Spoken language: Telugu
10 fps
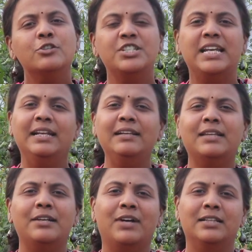సో
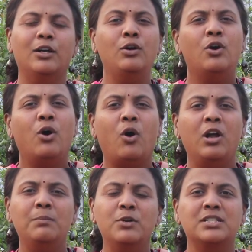చేరిన తర్వాత
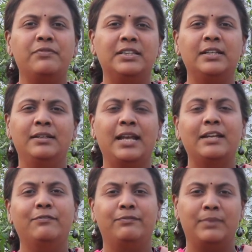ఆల్మోస్ట్ విత్ ఇన్
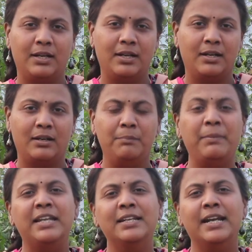లైక్
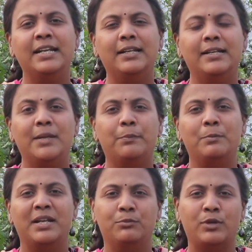మెయిన్గా ఏంటంటే
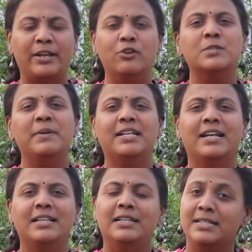ఇప్పుడు మనము అనౌన్స్మెంట్
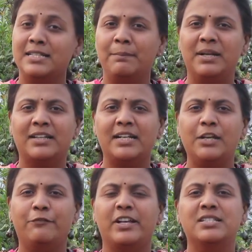అనేది డిసెంబర్
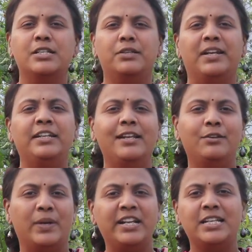థర్టీ ఫస్ట్ ట్వంటీ
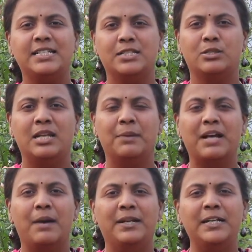ట్వంటీ చేస్తున్నాం
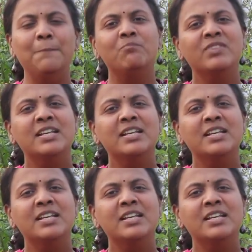కాబట్టి